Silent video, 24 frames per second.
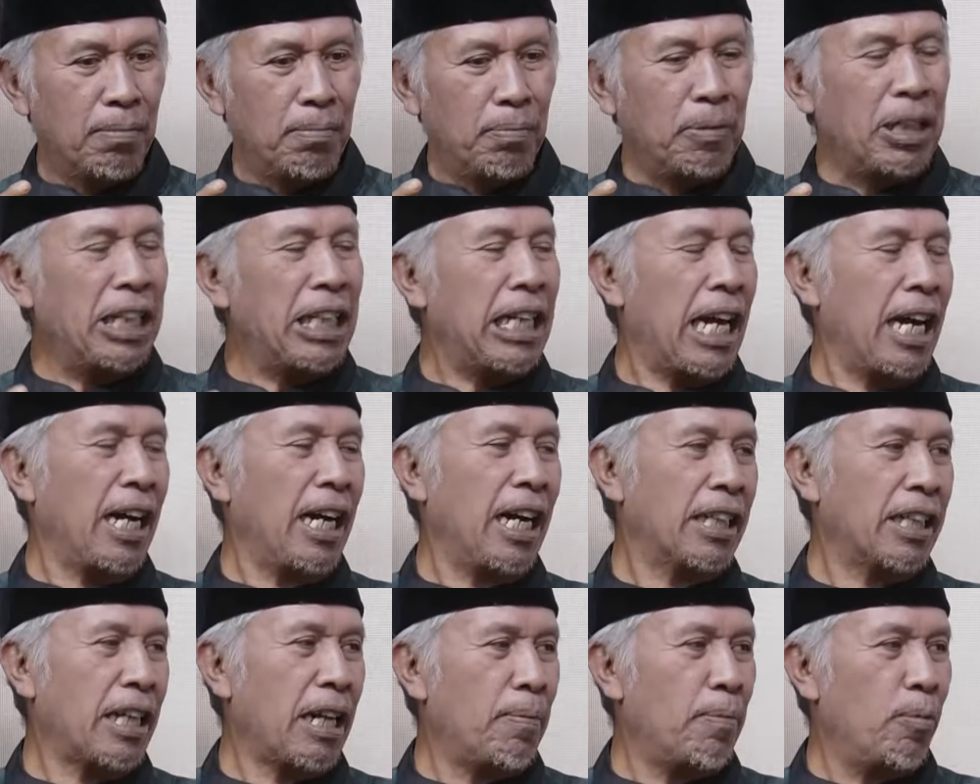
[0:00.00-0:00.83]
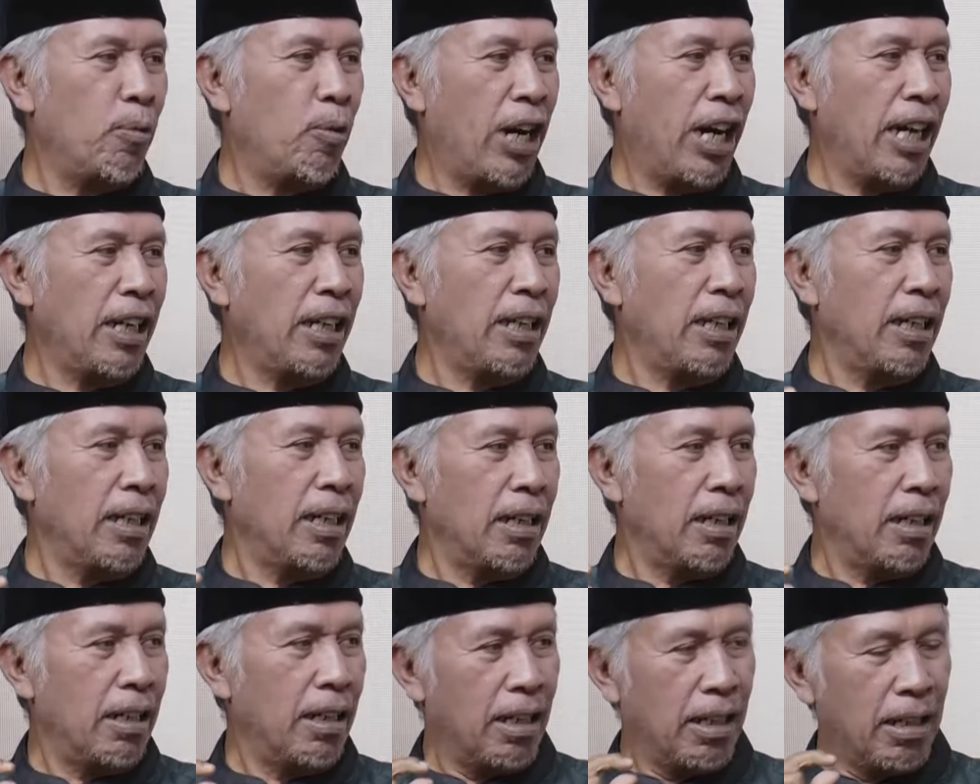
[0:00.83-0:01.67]
uh, eh, tamwan
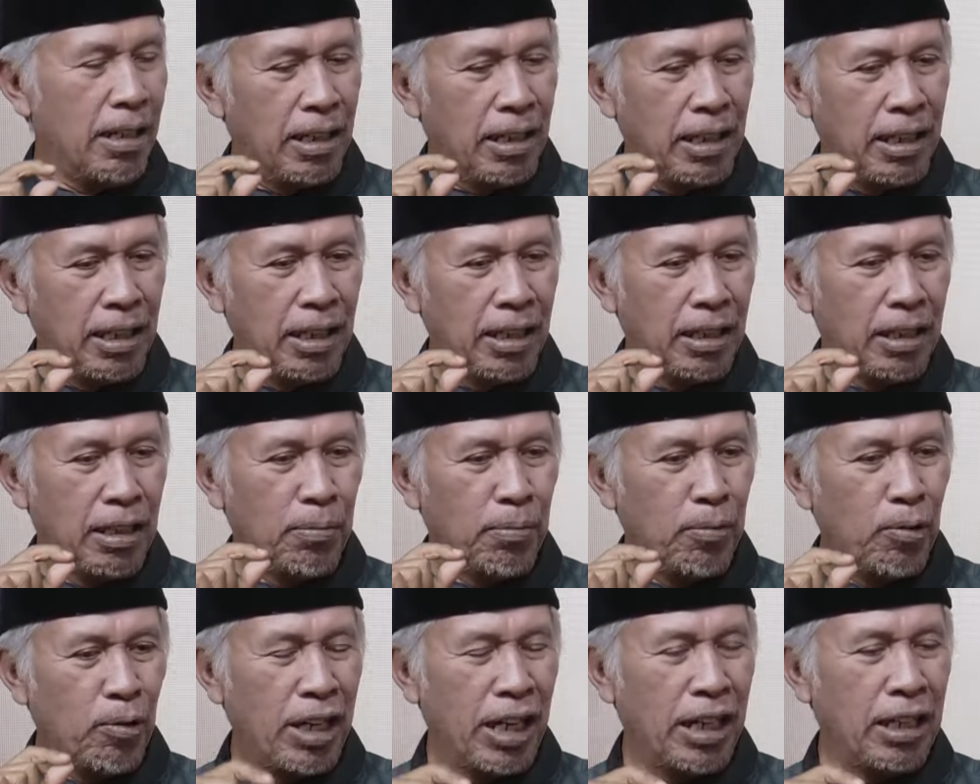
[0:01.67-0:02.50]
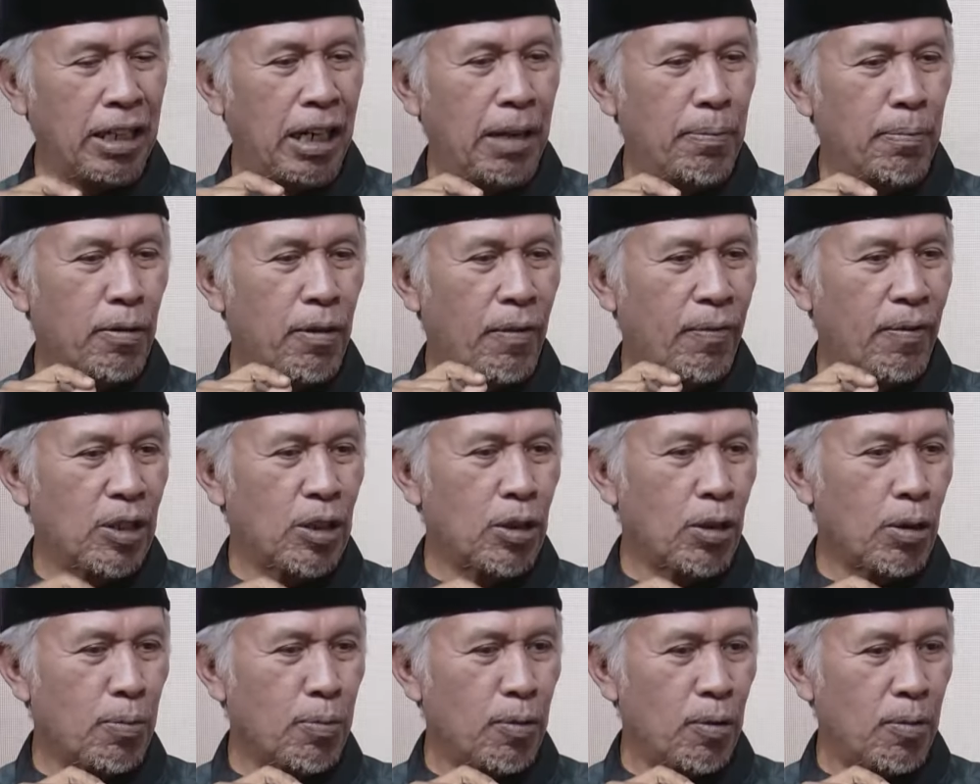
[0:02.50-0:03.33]
yang ditemukan dek
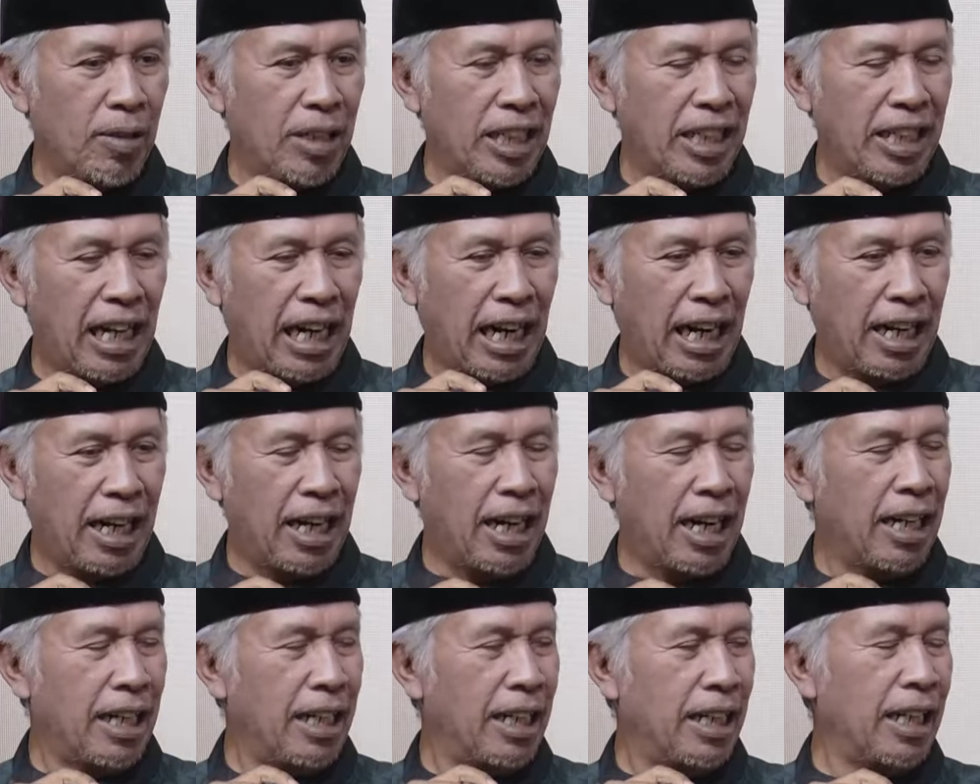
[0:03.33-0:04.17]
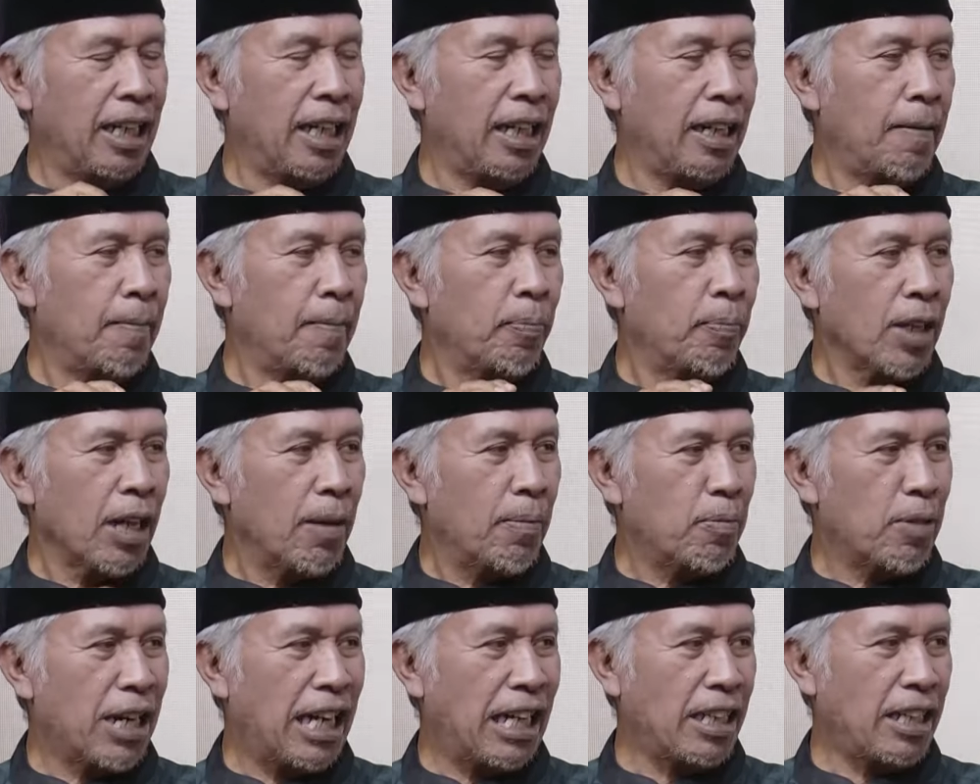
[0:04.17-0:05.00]
Profesor Purwacaraka di
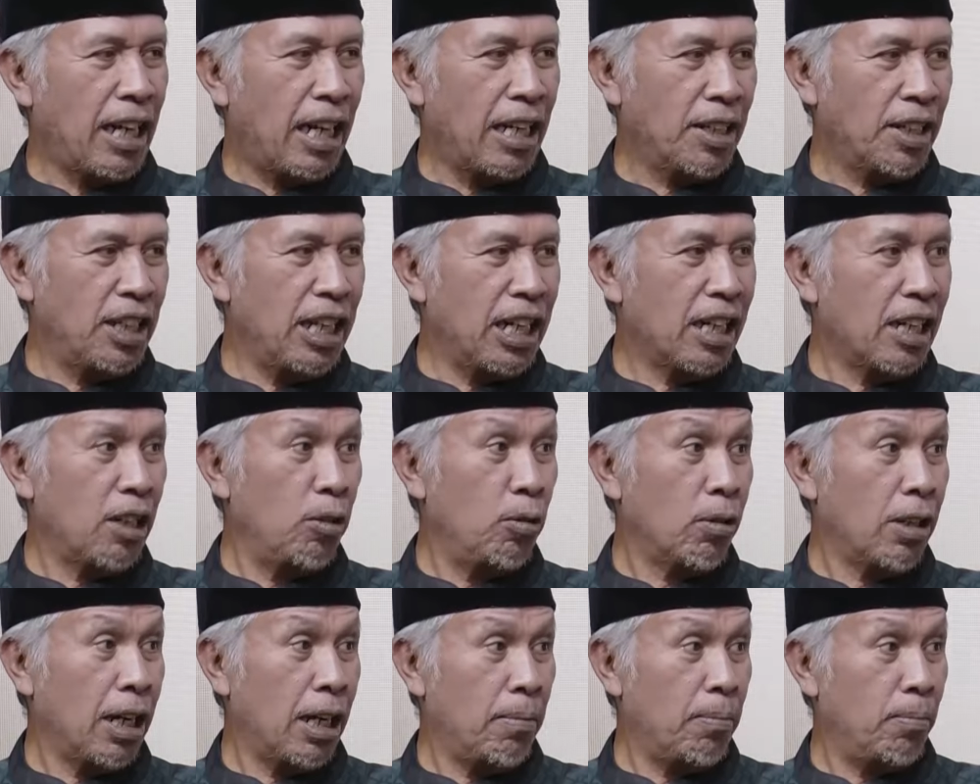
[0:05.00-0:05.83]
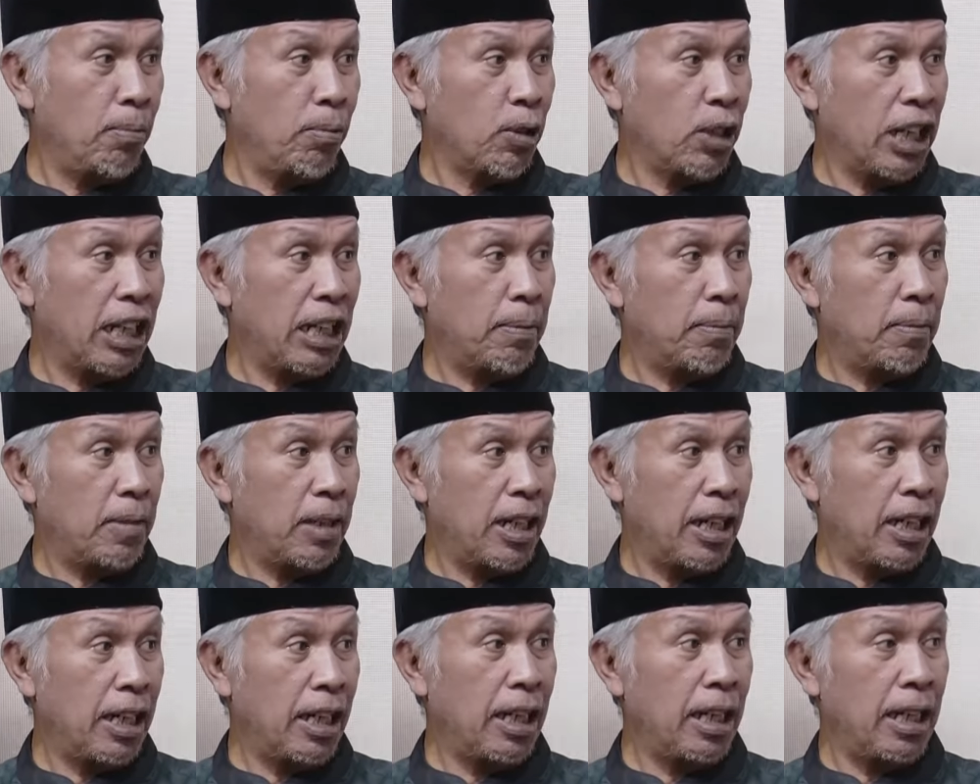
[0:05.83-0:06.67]
Prasasti Kedukan Bukit
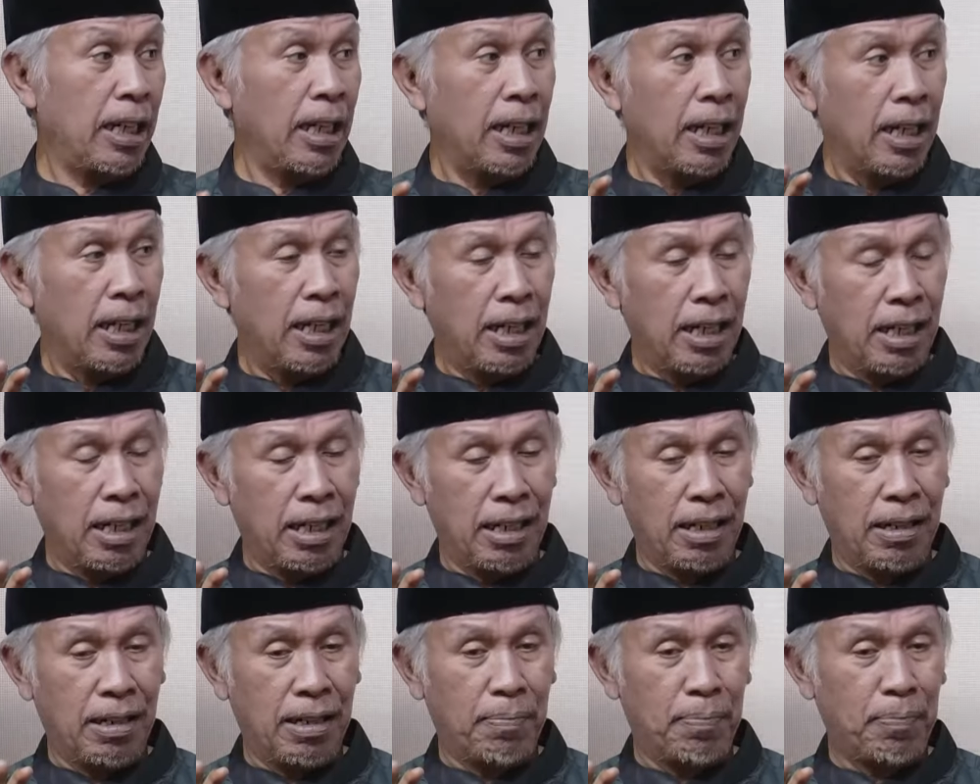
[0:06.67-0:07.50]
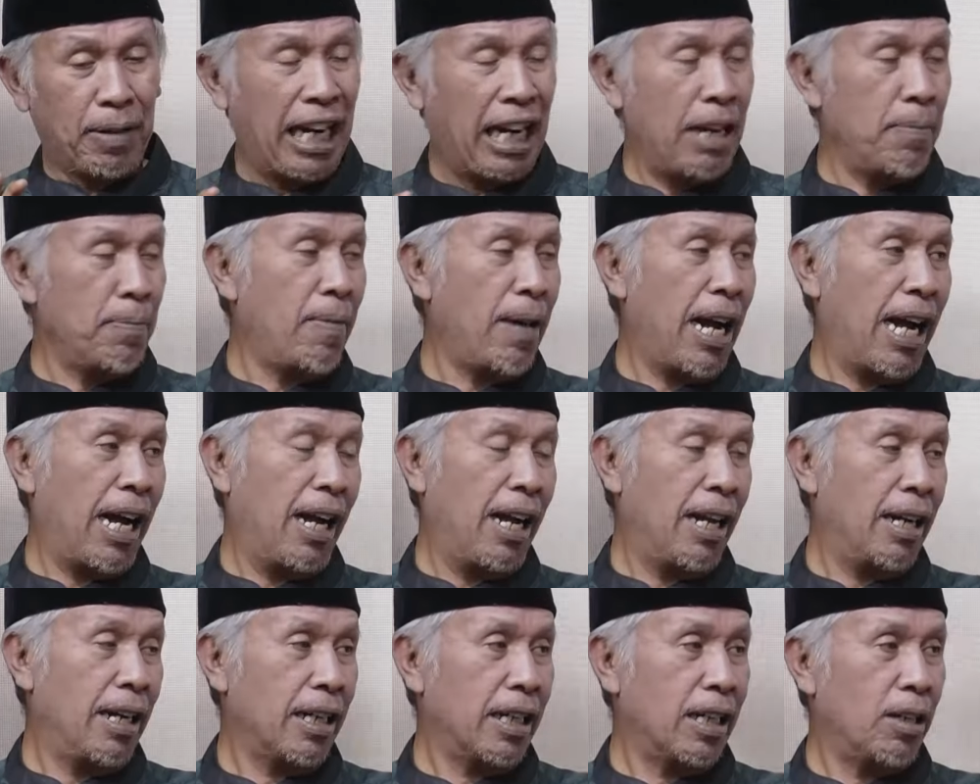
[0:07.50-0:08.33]
di uh, Palembang.